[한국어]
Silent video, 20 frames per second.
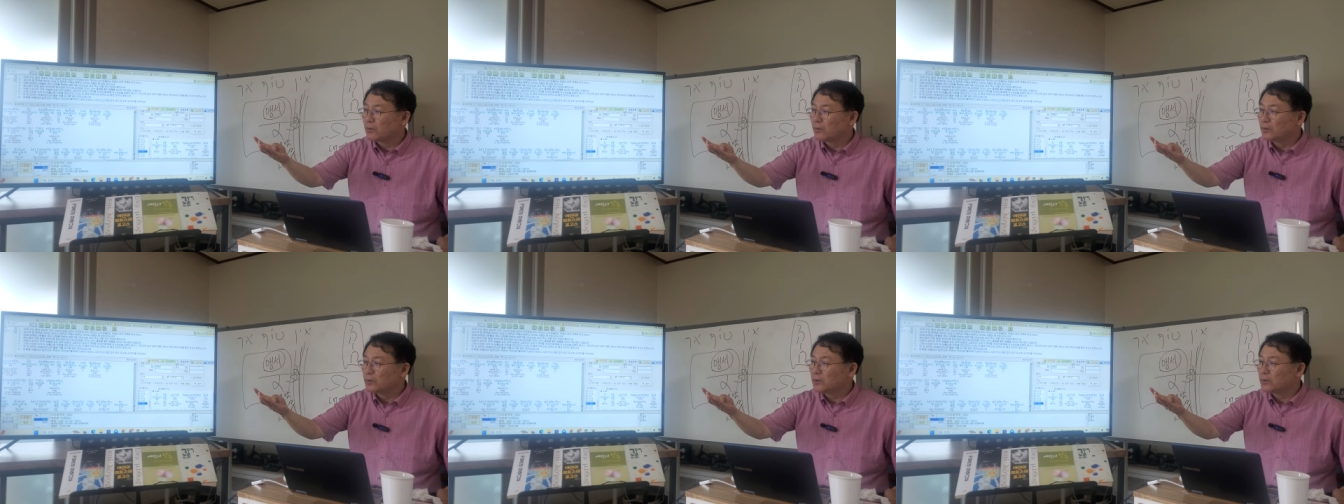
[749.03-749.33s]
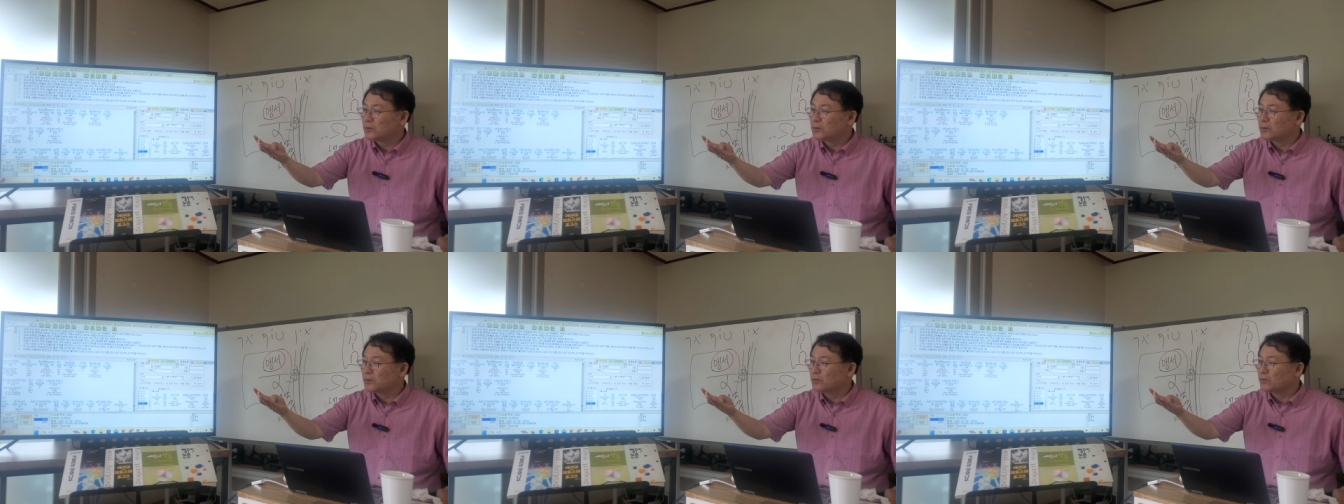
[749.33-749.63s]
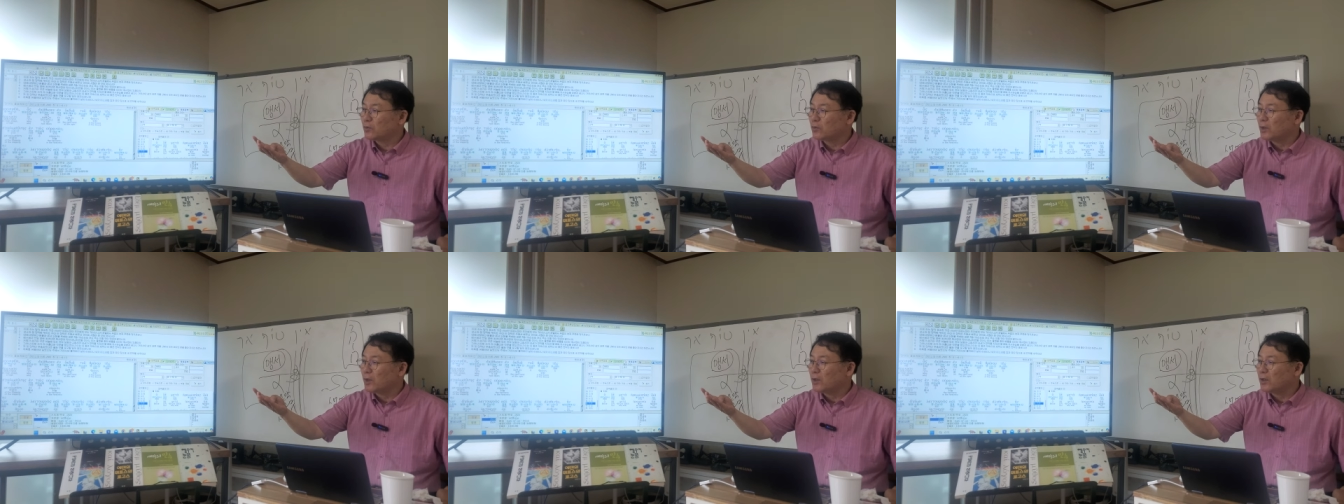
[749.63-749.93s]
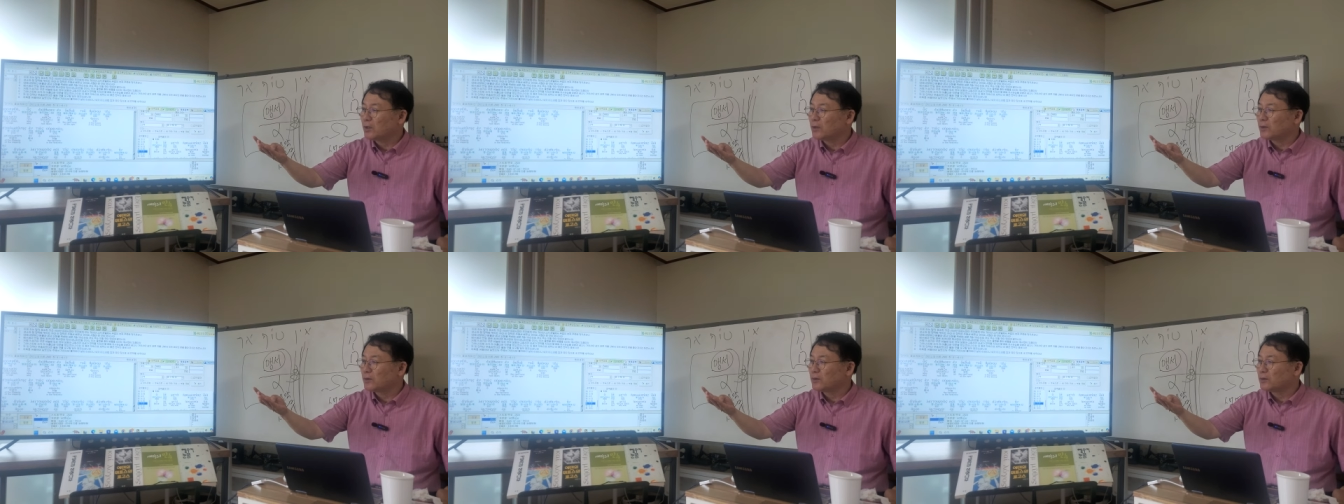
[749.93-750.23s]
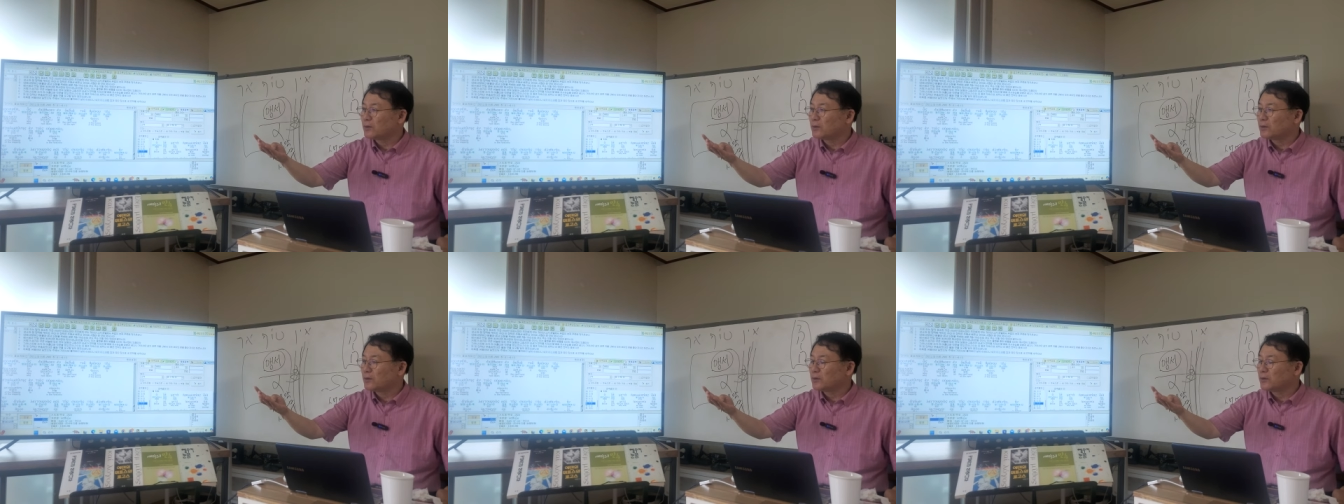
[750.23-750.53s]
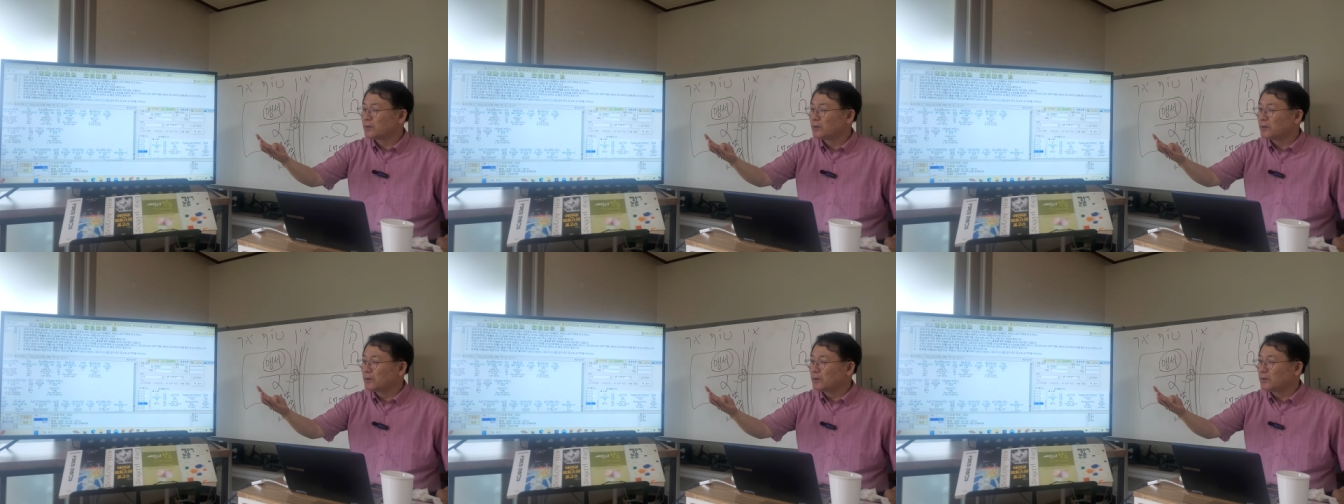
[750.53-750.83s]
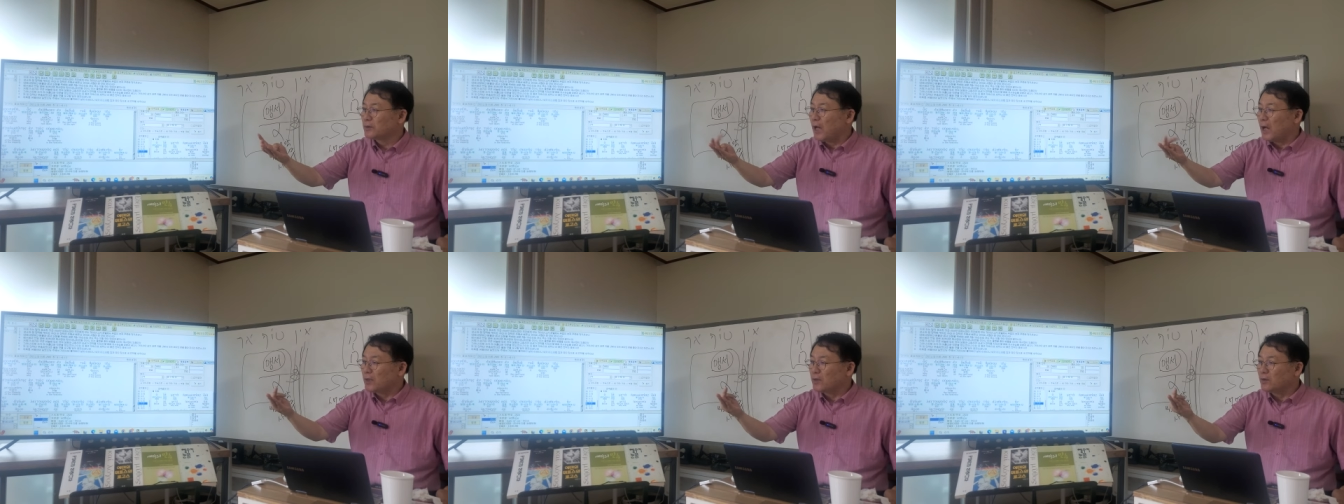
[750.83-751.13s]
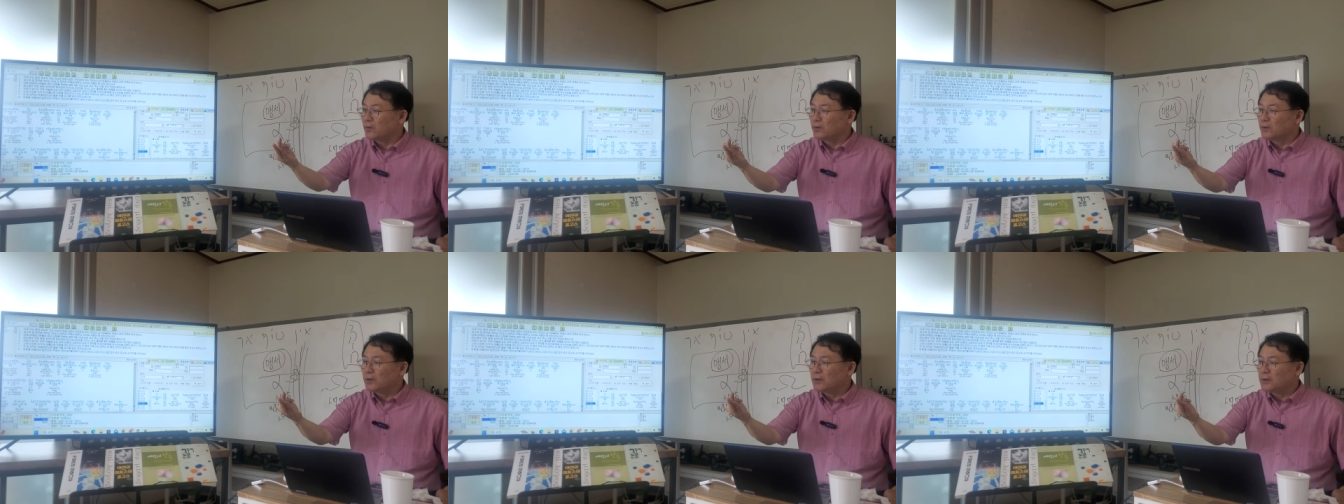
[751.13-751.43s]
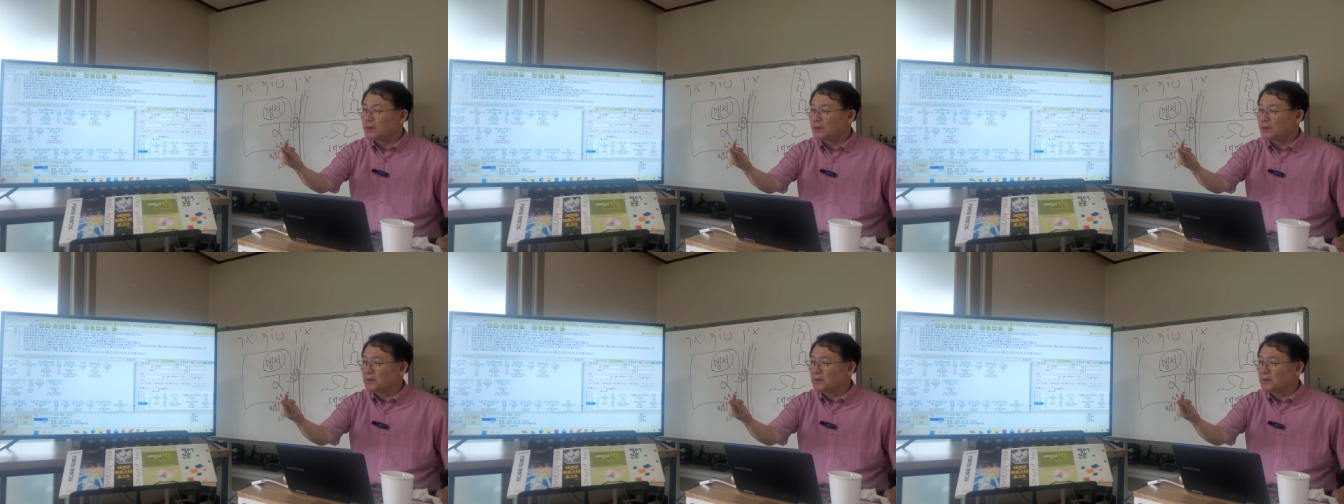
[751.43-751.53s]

어디 있지? 소가? 양이 어디